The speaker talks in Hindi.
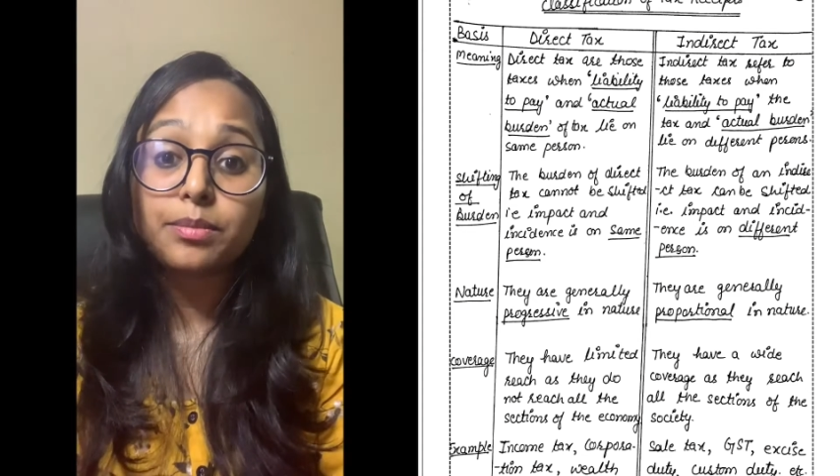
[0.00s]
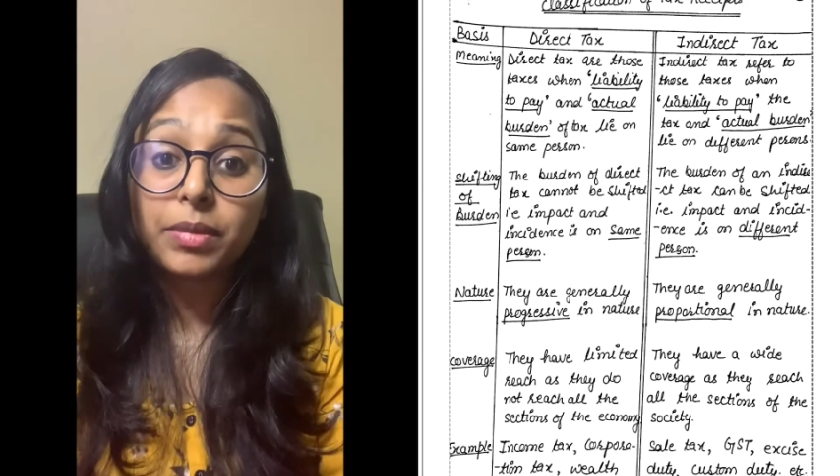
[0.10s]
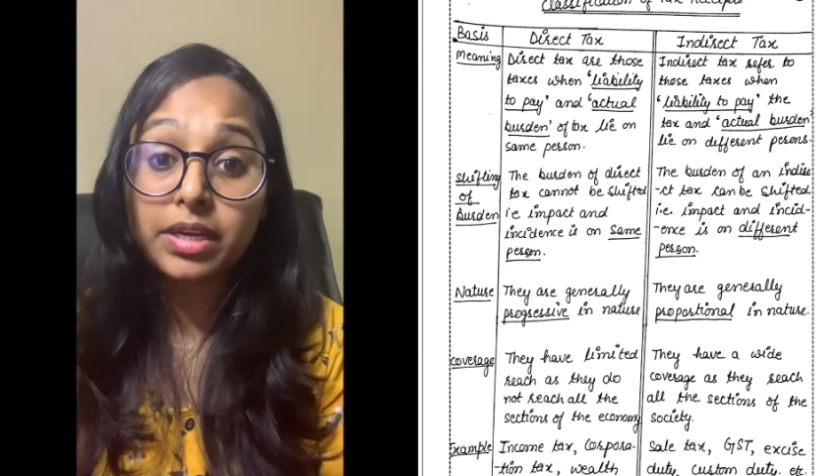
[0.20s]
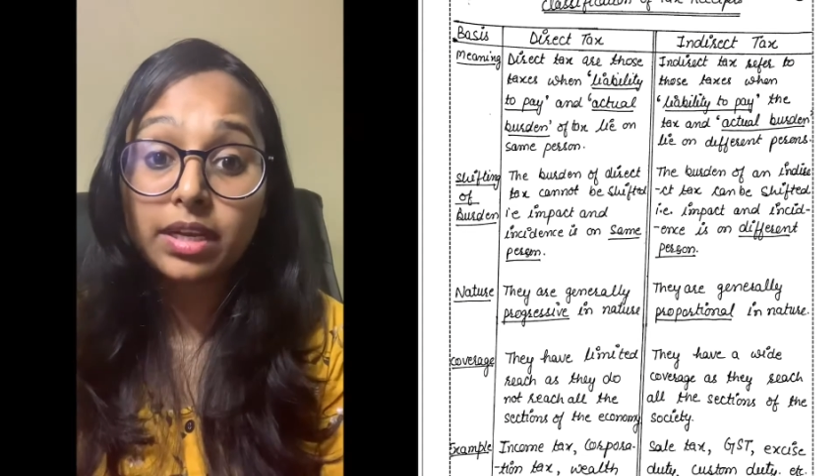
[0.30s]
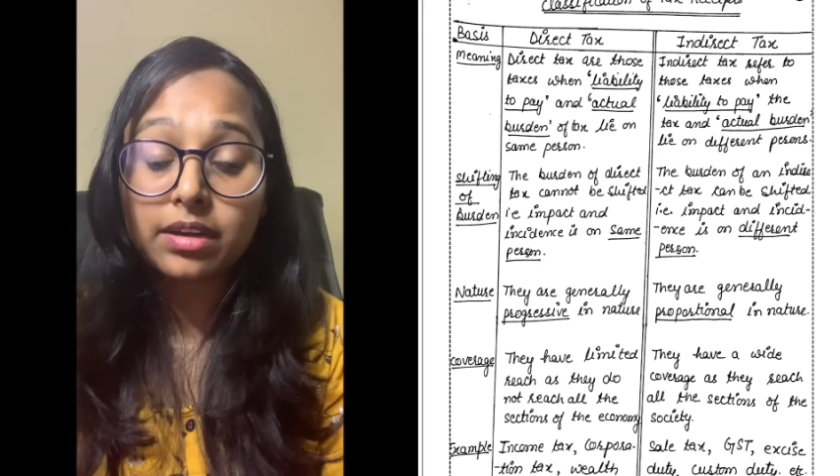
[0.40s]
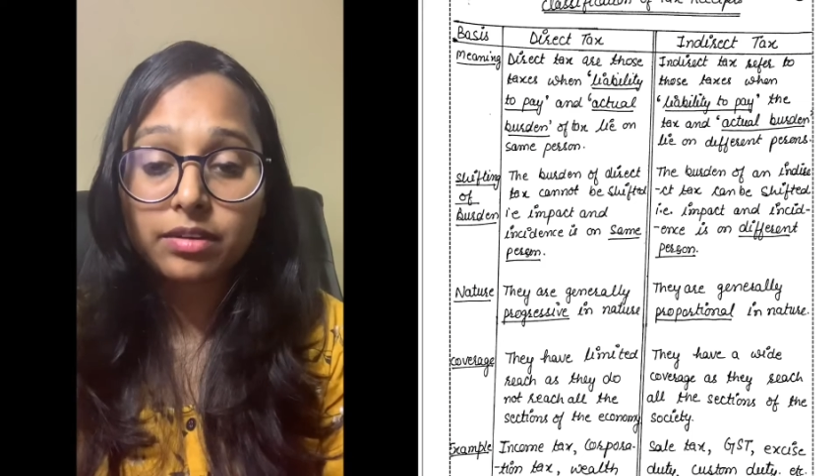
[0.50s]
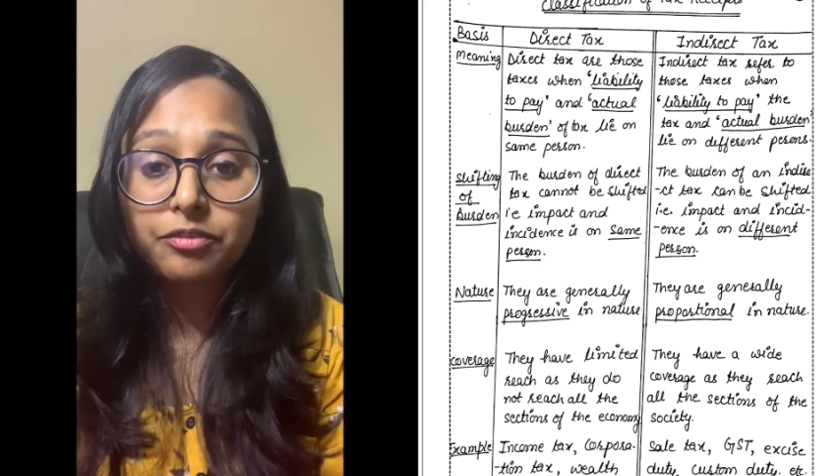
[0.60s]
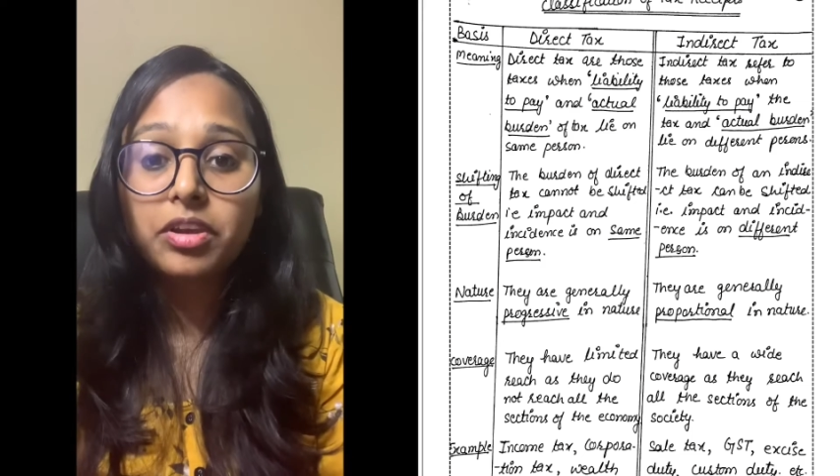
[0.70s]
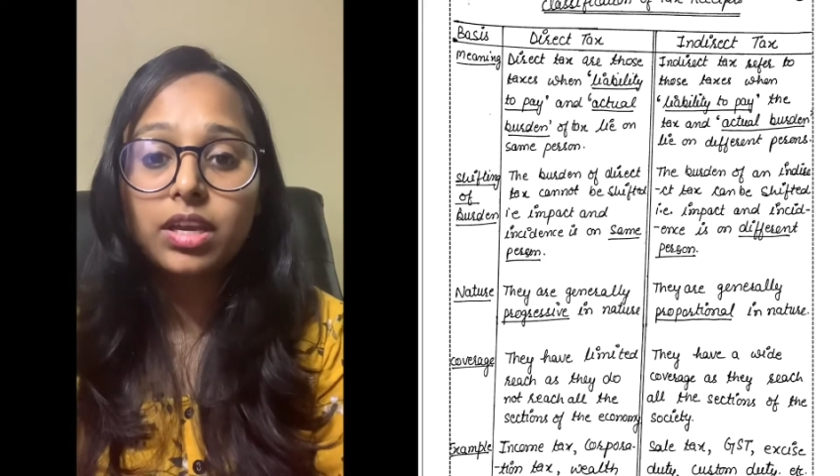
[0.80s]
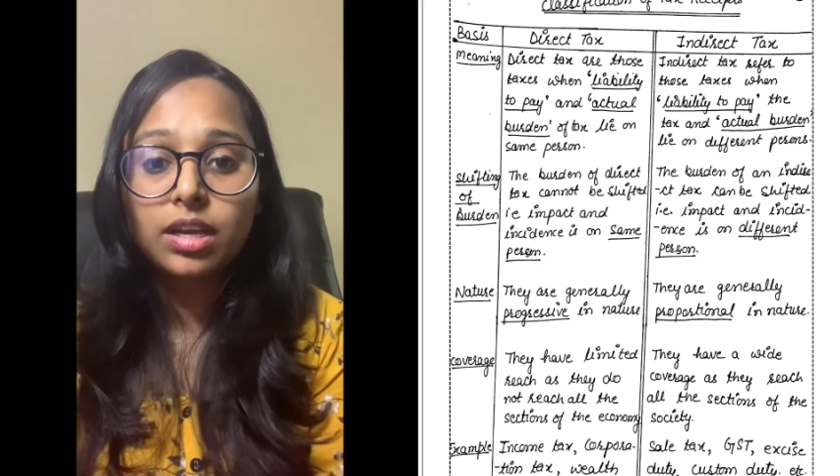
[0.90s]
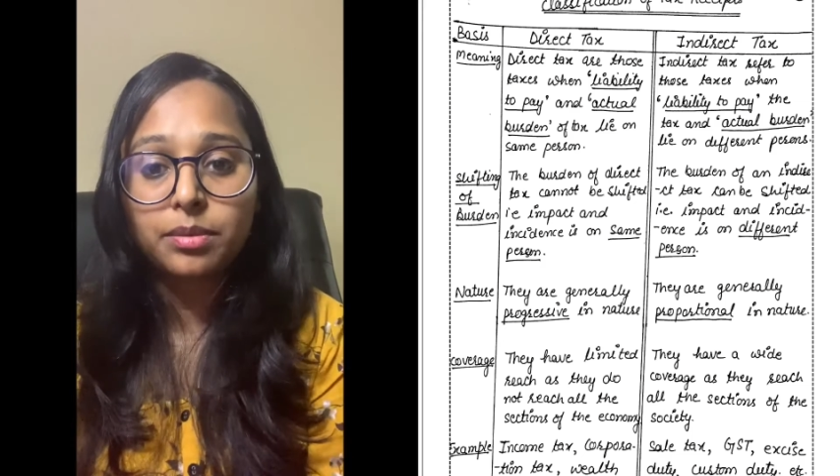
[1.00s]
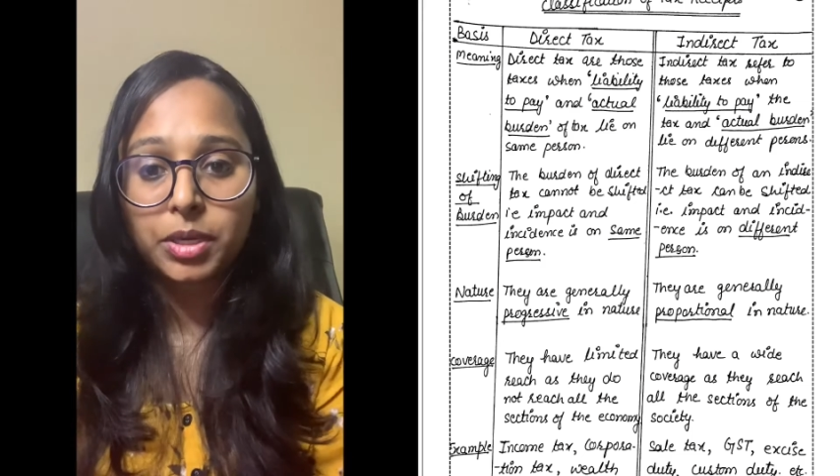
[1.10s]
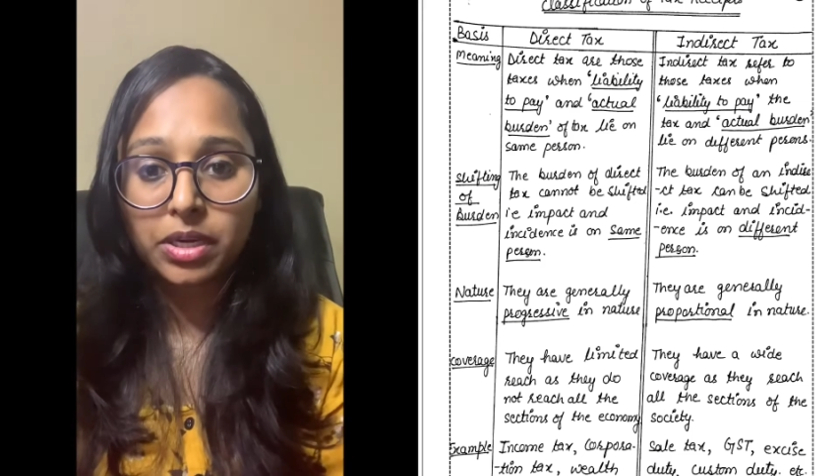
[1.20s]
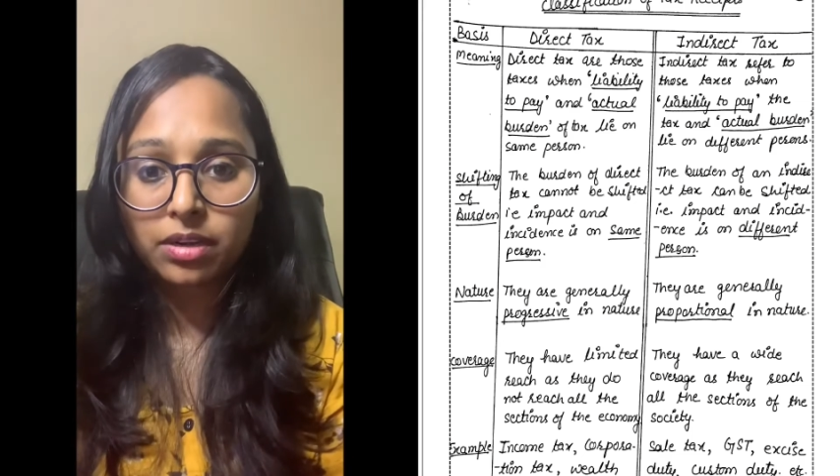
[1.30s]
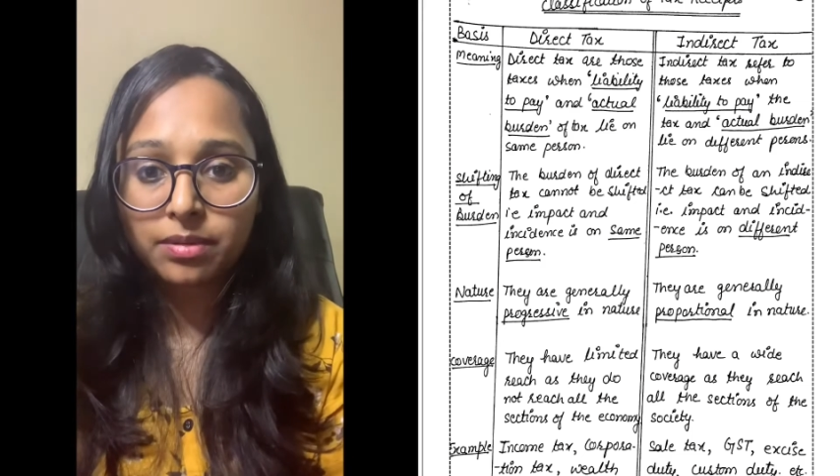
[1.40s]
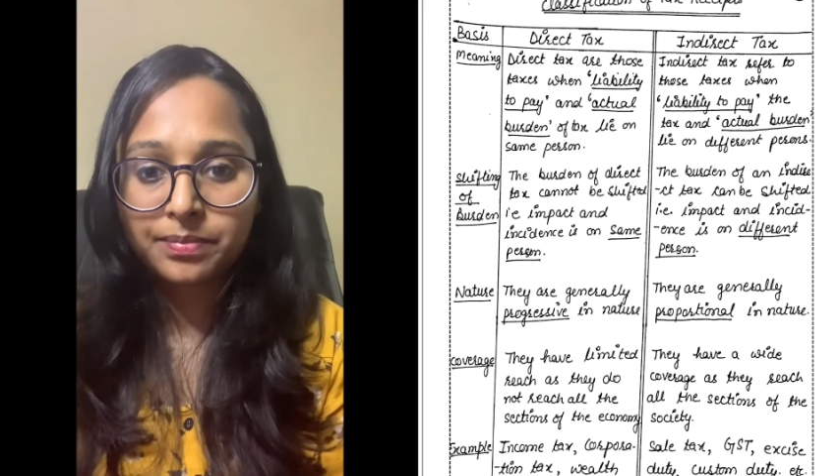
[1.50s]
लिमिटेड वेरी लिमिटेड